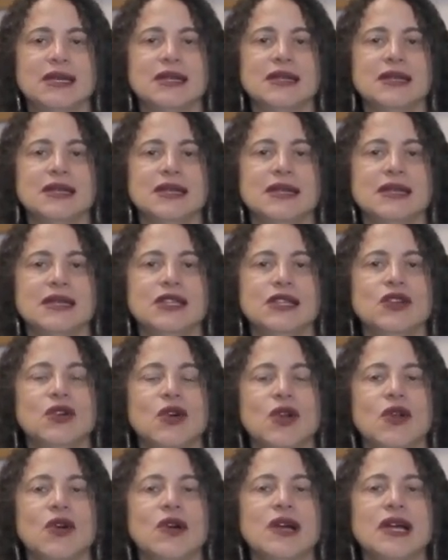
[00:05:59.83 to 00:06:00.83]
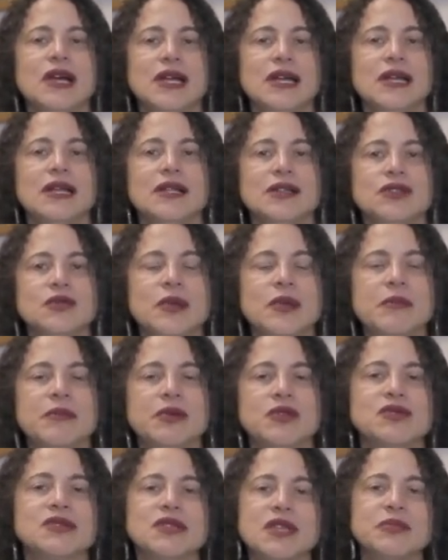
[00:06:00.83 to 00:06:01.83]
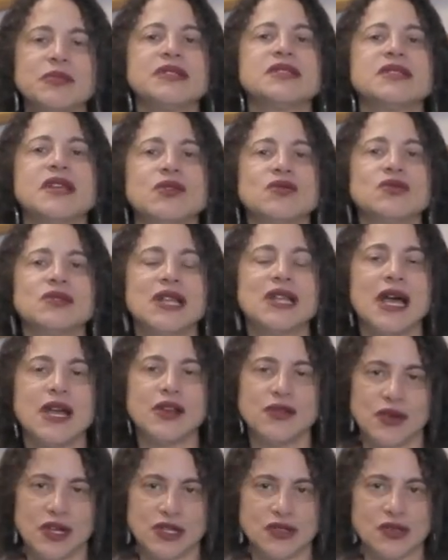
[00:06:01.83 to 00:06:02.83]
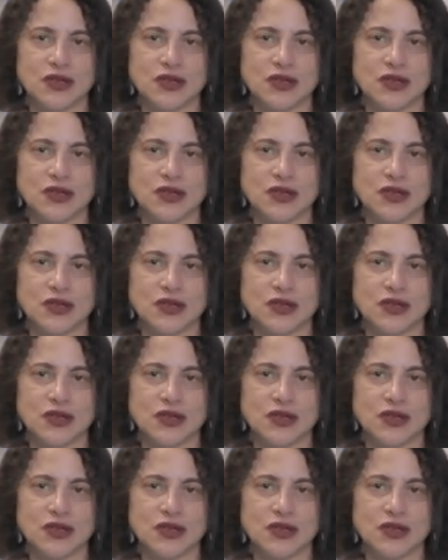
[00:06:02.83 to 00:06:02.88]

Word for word: né? que coloca ela num papel sempre secundário na